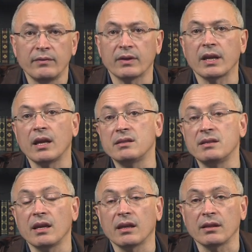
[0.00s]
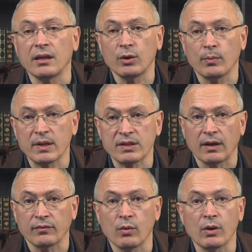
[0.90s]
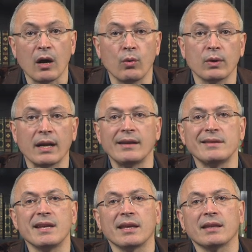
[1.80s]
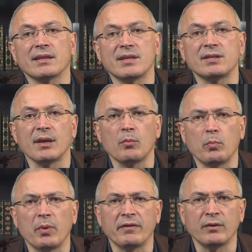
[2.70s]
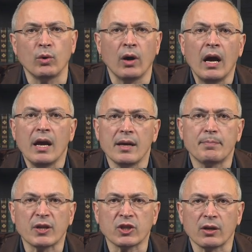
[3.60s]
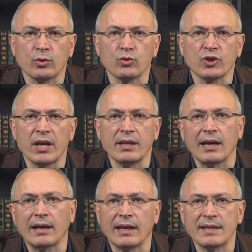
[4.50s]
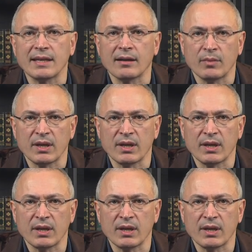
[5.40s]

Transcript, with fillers: вернее деньги на ее поставку, как украли деньги на систему ПВО и пожаротушения крейсера